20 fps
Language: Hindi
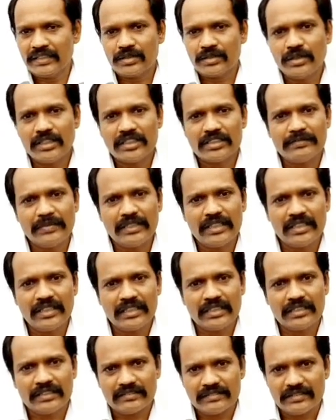तो
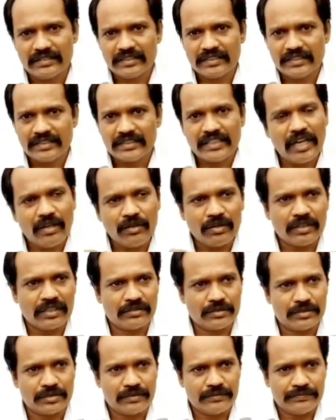इसमें क्या होगा
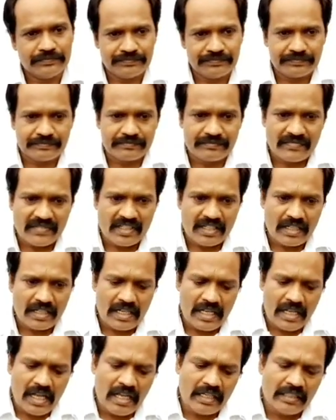
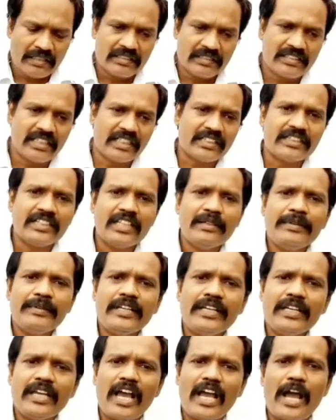दोस्तों जितने
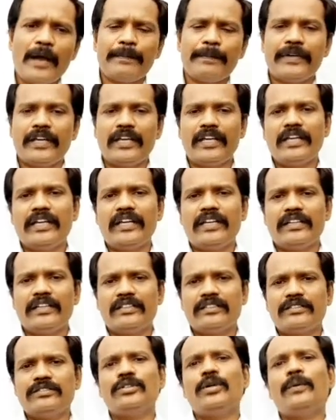भी आपके
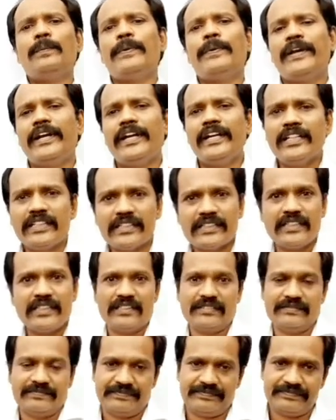जो फ्रेंड्स हैं